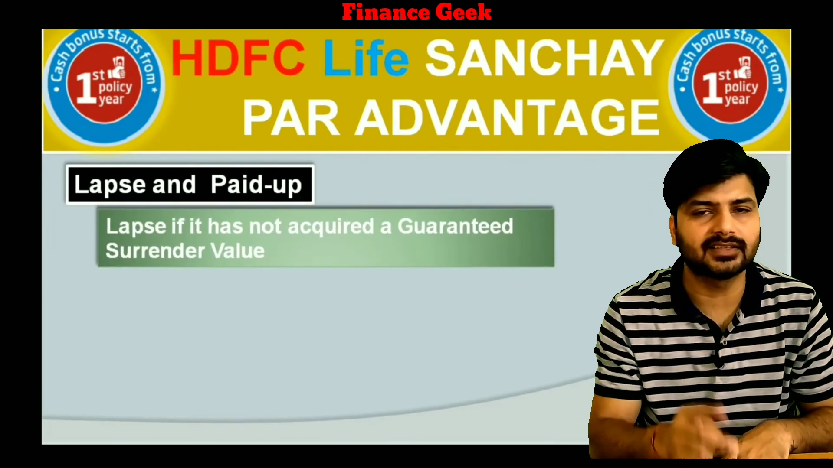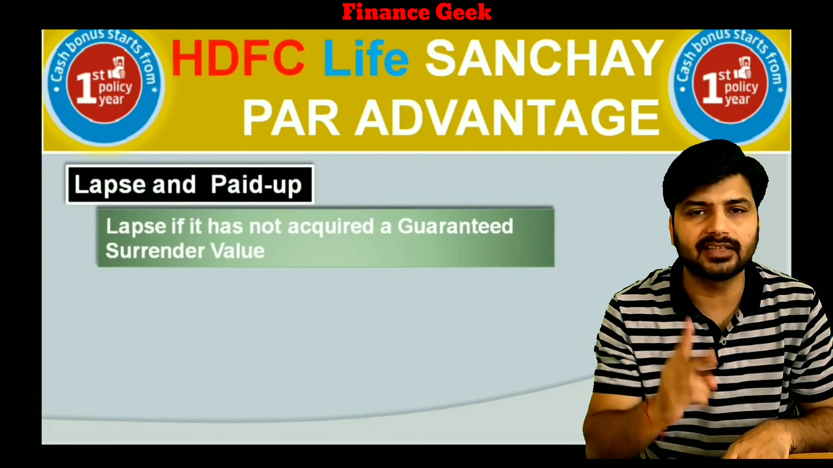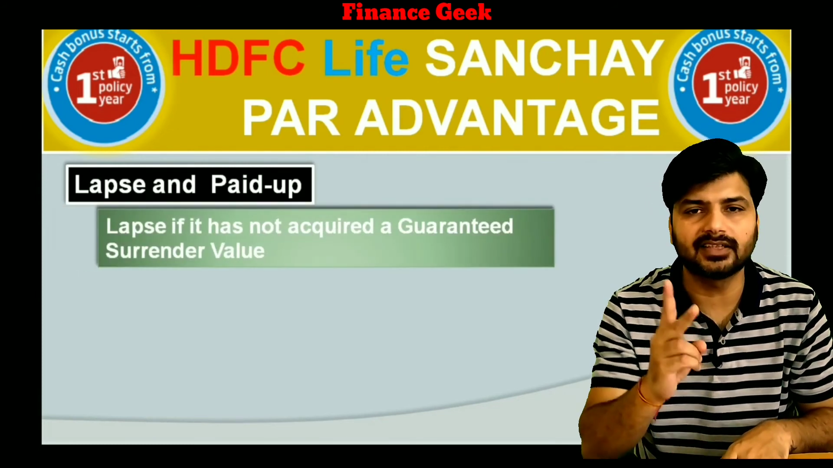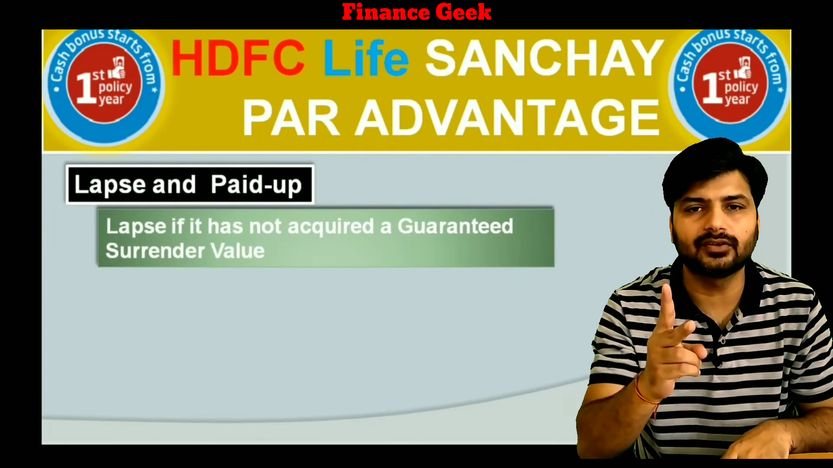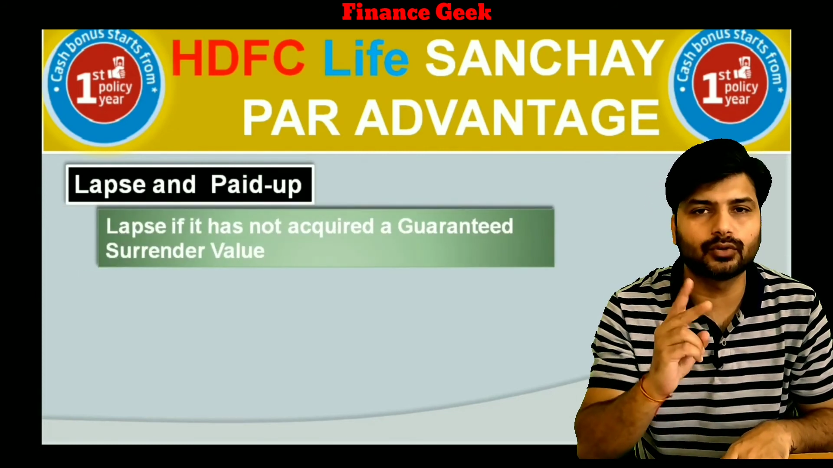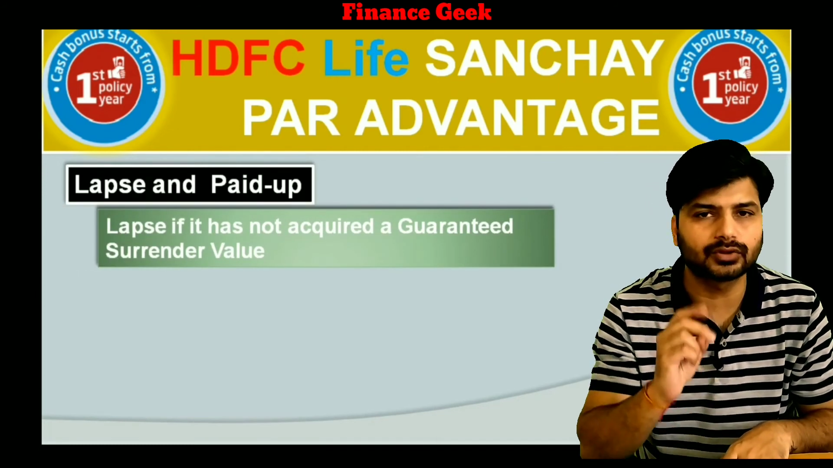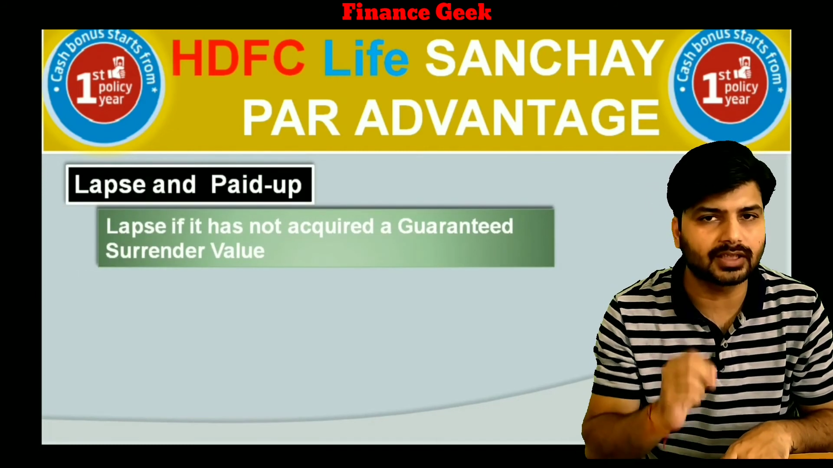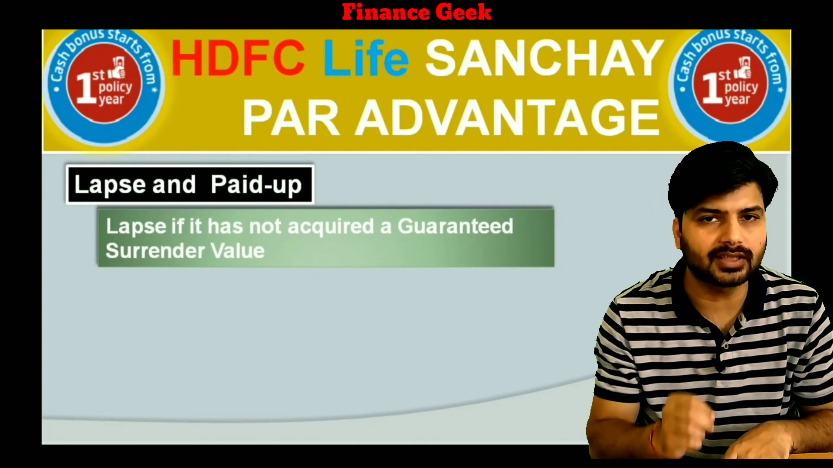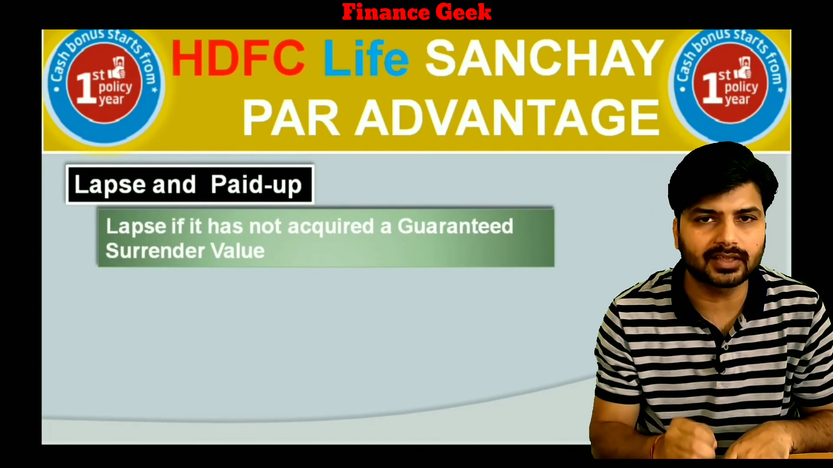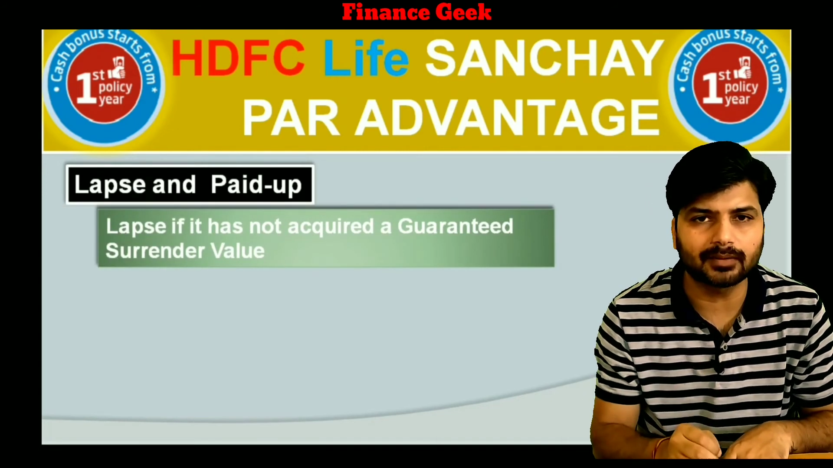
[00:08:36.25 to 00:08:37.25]
यानी कि दो
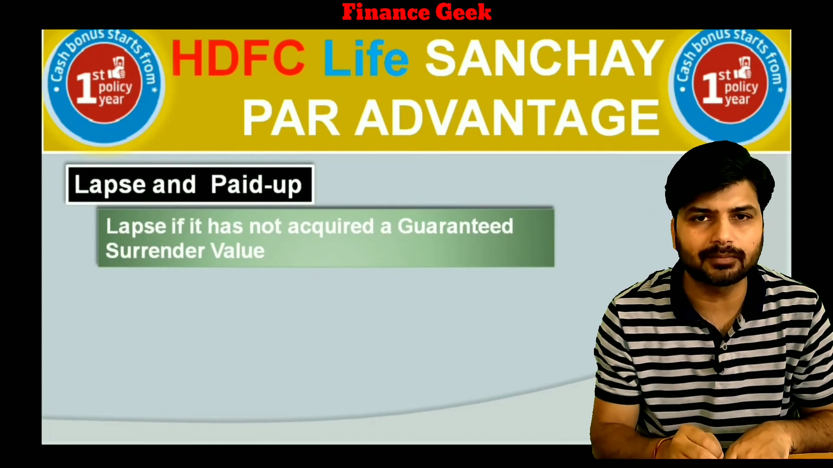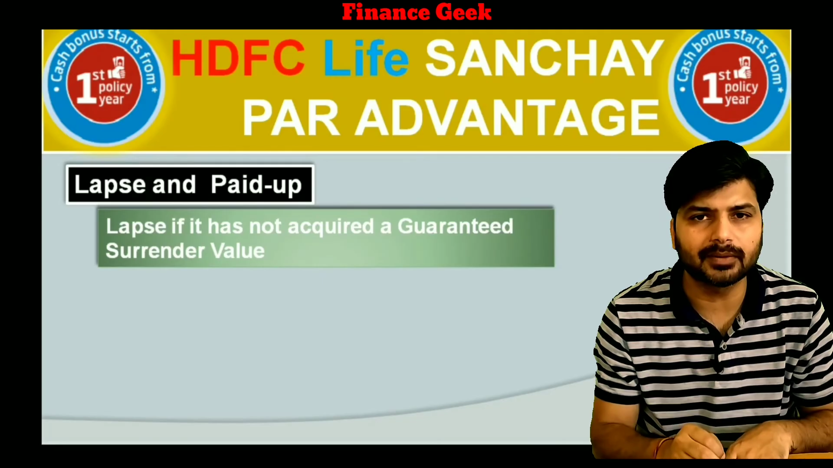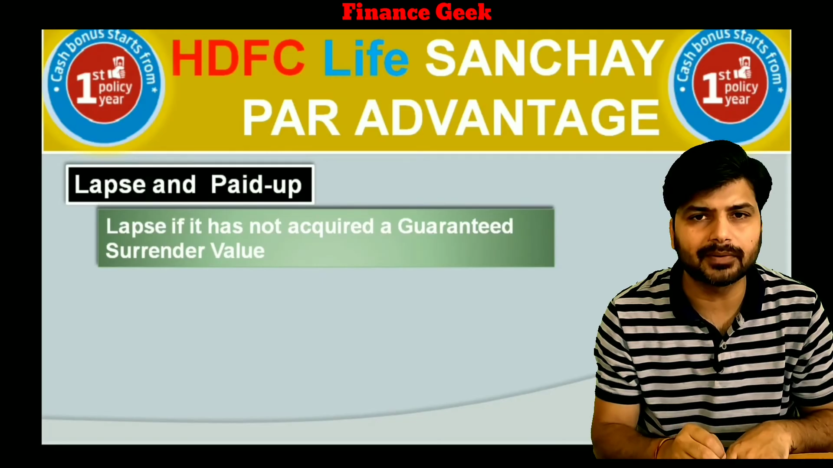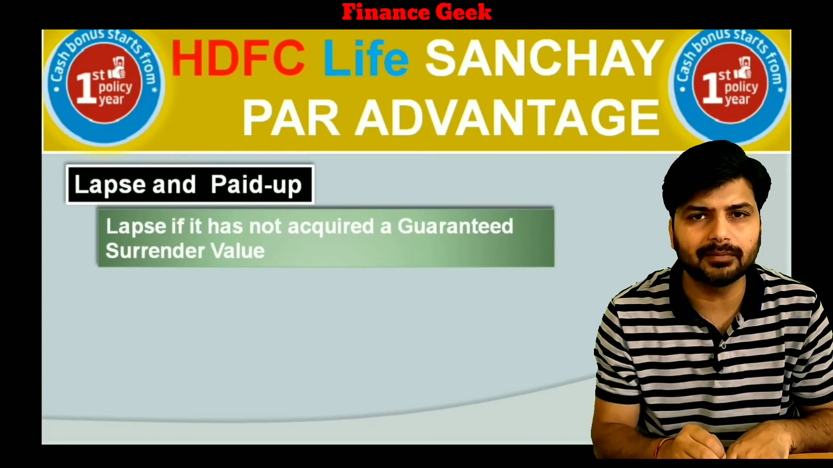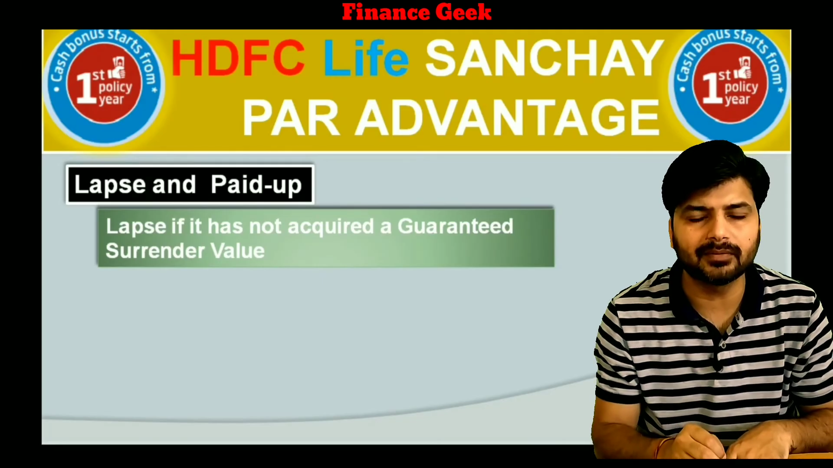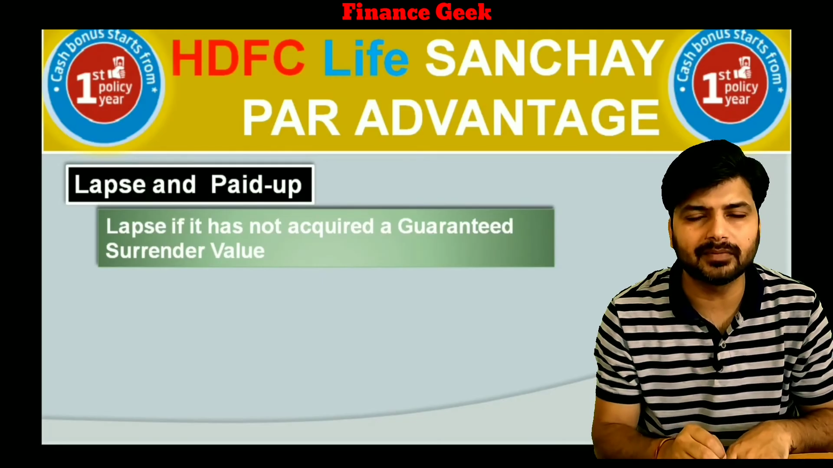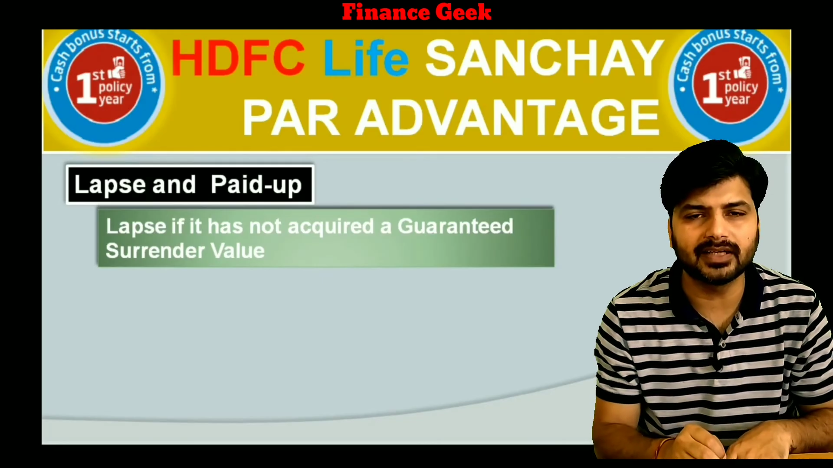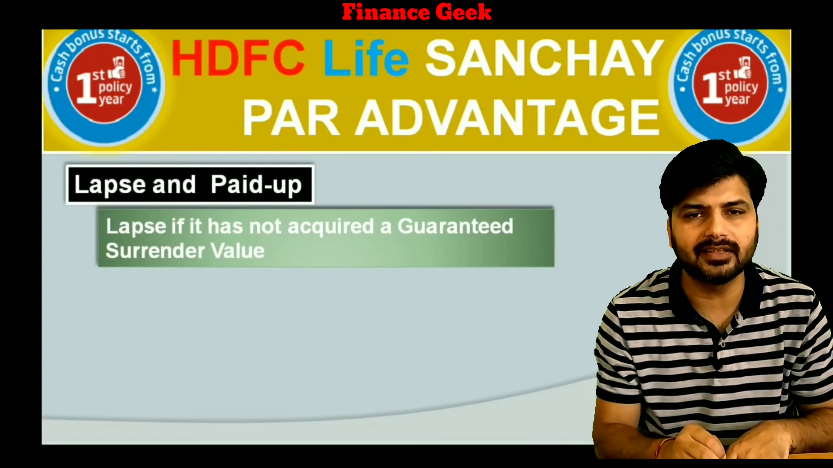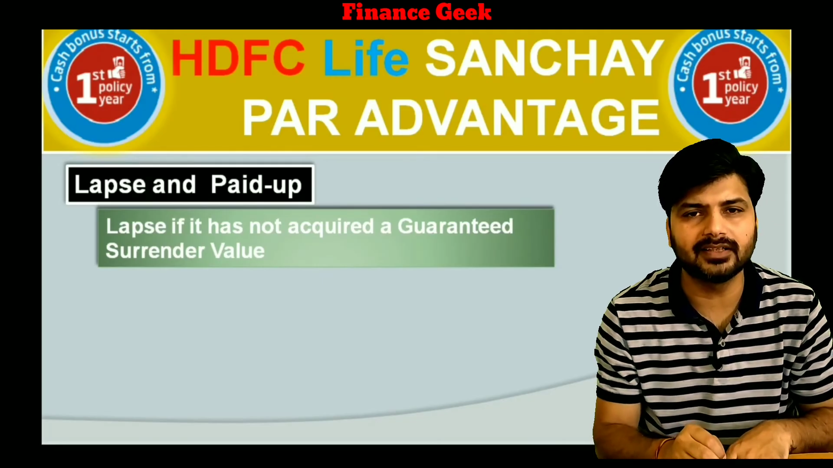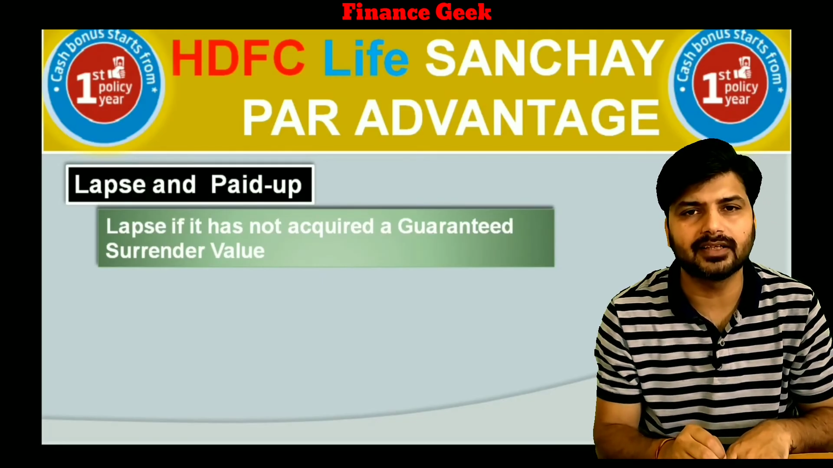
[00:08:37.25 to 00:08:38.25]
साल अगर आपने प्रीमियम
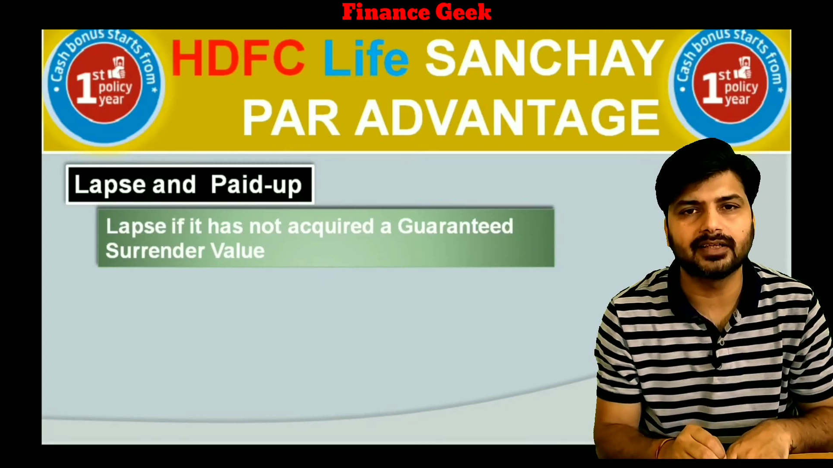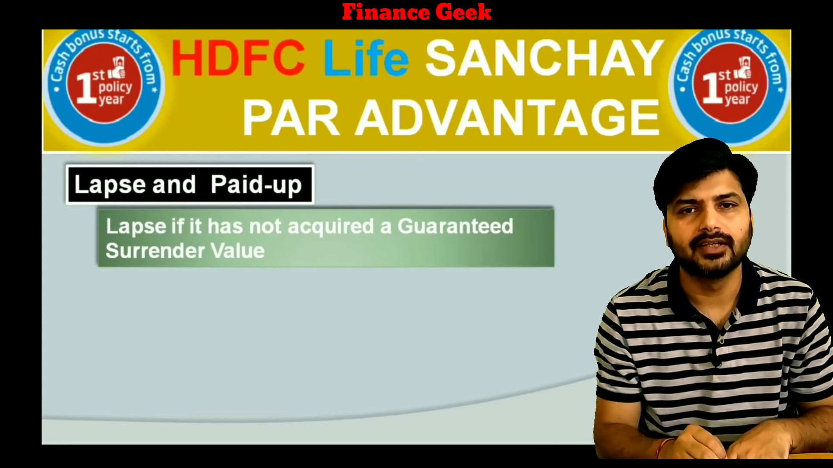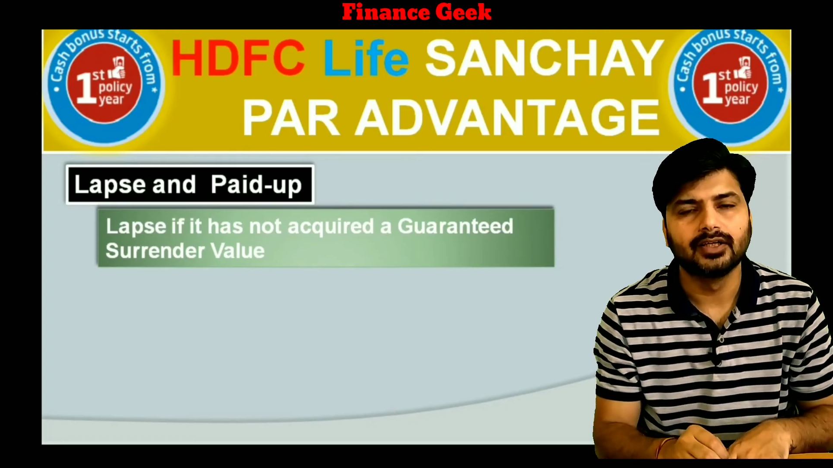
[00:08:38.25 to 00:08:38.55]
नहीं दिए